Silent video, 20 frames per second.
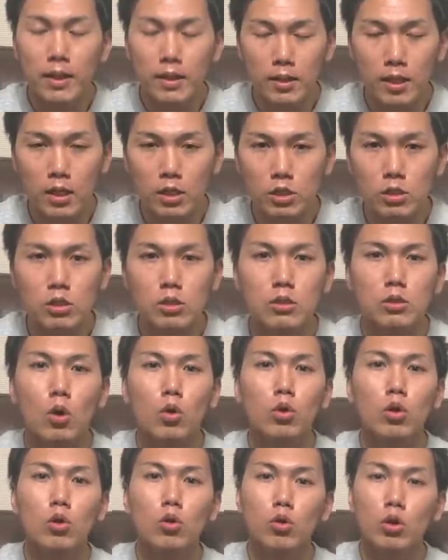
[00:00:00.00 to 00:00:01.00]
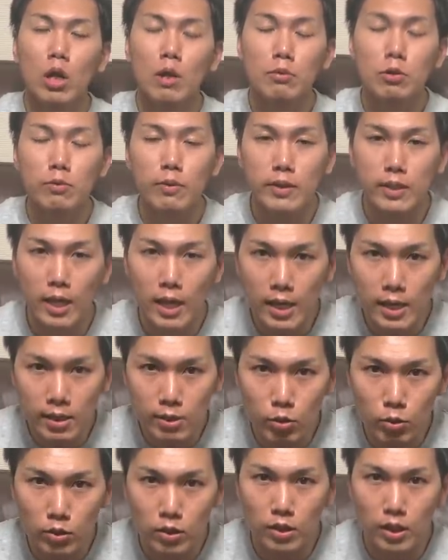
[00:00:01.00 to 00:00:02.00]
全く音のトラブルはない
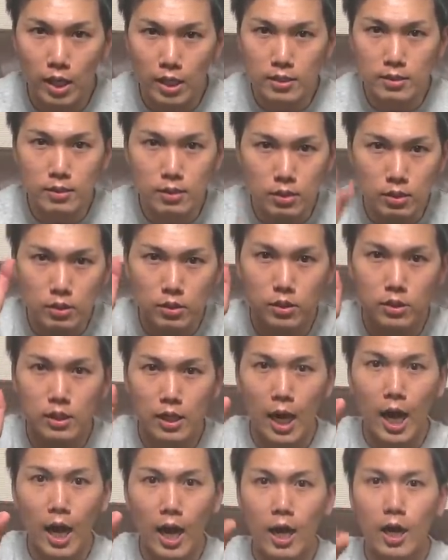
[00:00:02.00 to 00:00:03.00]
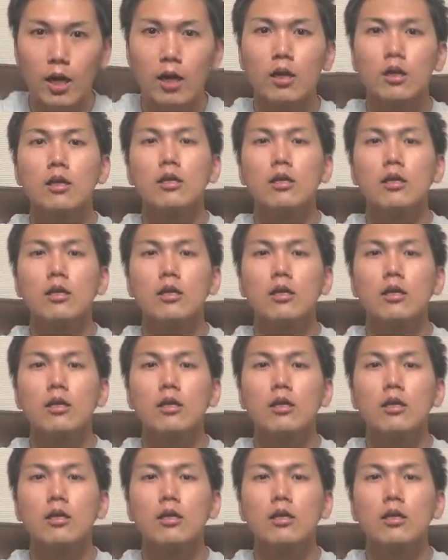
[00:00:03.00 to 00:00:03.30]
のですが、